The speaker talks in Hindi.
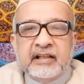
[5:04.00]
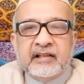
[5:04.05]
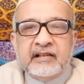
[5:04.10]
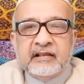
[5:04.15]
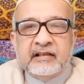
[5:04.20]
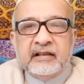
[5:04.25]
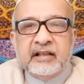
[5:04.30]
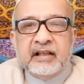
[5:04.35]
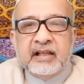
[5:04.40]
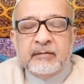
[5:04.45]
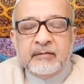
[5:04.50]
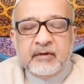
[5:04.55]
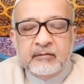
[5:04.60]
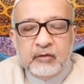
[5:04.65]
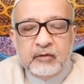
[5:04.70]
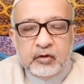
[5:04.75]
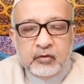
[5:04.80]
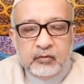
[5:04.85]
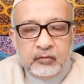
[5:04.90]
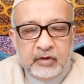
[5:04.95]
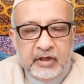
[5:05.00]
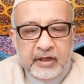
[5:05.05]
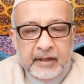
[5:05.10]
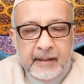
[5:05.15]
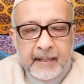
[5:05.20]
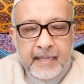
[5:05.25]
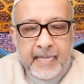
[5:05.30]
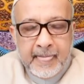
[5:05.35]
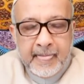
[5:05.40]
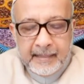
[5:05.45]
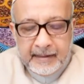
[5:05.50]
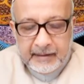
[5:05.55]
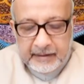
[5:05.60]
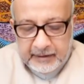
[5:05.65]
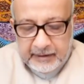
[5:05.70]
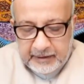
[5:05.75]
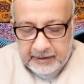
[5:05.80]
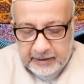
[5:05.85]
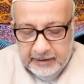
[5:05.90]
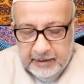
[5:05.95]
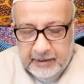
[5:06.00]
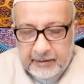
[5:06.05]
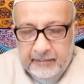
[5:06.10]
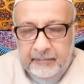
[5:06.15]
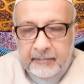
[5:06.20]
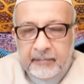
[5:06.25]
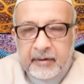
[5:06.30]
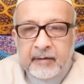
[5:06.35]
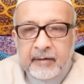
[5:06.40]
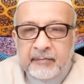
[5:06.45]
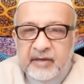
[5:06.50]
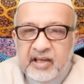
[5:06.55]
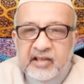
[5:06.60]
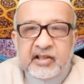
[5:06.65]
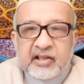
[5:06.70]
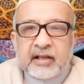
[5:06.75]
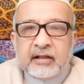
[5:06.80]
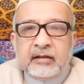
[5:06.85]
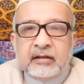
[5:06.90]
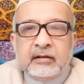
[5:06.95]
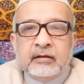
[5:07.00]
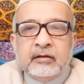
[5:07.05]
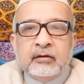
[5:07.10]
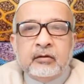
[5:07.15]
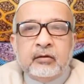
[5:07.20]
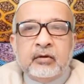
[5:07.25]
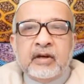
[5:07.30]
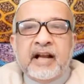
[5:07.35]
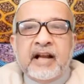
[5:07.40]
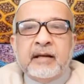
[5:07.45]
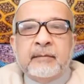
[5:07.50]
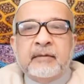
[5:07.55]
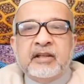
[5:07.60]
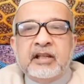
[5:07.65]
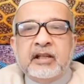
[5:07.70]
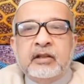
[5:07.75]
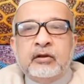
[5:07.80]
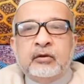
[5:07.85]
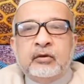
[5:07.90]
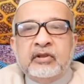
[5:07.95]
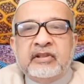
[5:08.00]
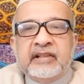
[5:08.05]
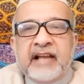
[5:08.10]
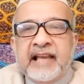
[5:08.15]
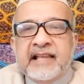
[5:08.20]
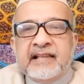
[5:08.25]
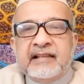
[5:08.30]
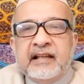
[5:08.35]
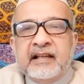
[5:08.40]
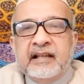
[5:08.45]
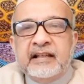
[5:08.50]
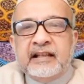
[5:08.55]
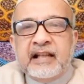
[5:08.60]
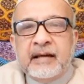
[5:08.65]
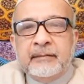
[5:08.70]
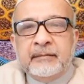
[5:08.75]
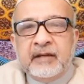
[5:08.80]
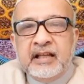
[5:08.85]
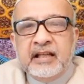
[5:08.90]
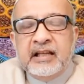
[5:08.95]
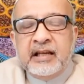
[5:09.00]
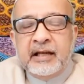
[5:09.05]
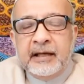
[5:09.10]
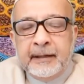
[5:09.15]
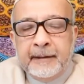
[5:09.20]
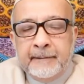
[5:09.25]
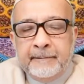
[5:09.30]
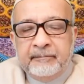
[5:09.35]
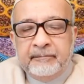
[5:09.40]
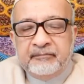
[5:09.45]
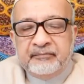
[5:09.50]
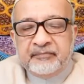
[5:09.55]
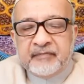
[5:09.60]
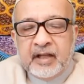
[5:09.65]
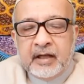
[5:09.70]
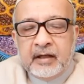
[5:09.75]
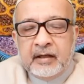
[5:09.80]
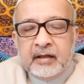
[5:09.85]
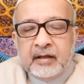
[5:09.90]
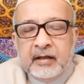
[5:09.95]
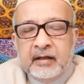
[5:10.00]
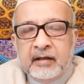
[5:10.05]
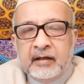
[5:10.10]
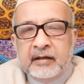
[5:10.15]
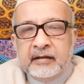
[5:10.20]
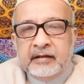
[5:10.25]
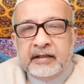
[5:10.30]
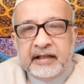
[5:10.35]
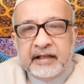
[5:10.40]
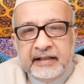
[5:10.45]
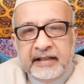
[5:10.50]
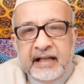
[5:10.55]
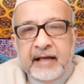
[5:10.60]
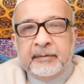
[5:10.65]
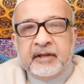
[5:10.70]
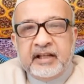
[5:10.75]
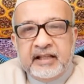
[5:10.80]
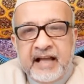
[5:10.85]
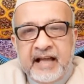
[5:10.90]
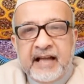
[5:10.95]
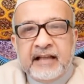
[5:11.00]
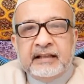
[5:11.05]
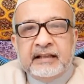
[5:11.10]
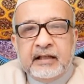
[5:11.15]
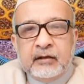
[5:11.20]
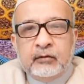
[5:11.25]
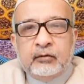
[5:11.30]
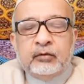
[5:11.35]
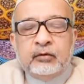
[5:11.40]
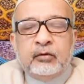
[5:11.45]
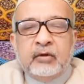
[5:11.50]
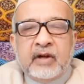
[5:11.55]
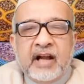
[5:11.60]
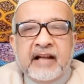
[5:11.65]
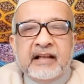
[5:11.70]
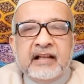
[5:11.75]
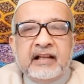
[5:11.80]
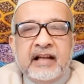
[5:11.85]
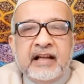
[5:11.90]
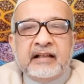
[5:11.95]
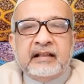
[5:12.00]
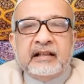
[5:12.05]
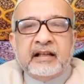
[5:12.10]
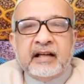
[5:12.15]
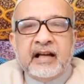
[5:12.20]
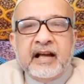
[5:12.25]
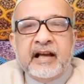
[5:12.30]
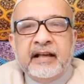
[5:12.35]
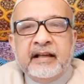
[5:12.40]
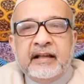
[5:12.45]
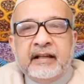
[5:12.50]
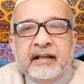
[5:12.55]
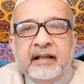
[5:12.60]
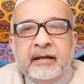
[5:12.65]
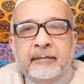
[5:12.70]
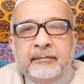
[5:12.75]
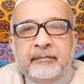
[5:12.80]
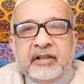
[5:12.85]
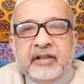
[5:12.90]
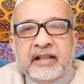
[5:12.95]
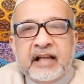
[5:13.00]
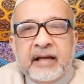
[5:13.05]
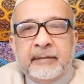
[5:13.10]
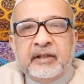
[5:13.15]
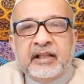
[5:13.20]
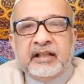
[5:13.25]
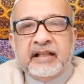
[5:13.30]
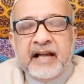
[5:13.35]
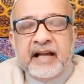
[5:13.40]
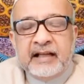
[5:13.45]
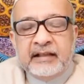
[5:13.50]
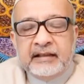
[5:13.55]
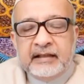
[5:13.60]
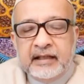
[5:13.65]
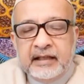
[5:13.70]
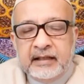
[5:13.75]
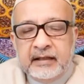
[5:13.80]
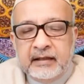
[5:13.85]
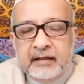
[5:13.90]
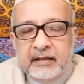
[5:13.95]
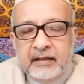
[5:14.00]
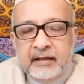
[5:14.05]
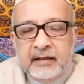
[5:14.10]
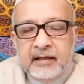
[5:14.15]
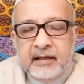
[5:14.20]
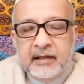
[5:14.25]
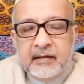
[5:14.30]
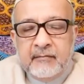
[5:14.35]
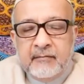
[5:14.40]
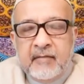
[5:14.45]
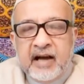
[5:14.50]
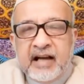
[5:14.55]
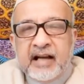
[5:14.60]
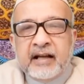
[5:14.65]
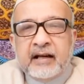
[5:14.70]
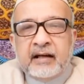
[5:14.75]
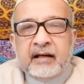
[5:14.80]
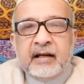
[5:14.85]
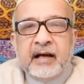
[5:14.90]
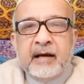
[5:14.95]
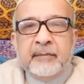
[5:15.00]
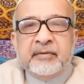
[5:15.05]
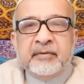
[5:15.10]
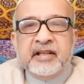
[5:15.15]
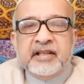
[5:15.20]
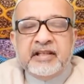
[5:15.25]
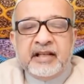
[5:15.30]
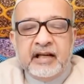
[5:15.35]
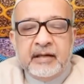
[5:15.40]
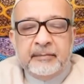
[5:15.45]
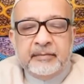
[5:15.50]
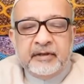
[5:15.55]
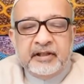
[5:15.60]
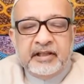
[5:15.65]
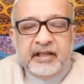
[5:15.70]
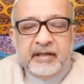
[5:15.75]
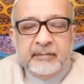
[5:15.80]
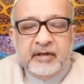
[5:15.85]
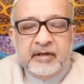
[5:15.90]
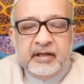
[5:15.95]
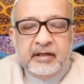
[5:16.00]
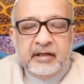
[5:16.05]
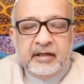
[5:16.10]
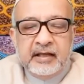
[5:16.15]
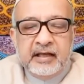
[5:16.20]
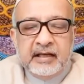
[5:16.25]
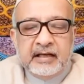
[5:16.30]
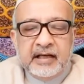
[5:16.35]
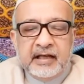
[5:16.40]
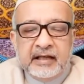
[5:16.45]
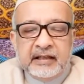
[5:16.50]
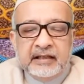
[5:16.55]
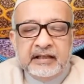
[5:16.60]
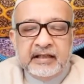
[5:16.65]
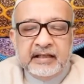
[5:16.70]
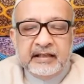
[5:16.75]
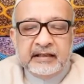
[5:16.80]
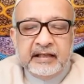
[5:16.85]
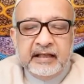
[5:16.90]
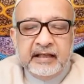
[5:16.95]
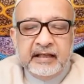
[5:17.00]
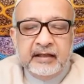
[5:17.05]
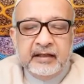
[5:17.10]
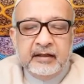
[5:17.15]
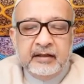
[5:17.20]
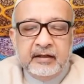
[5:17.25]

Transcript: की ज़िंदगी में मौजूद है बेशक कुरान मजीद कोई साइंस की किताब नहीं है ये किताब हिदायत है ख़ुद कुरान ऐलान कर रहा है कि हम किताब हिदायत हैं मगर अपनी जगह पर यह भी एक हकीकत है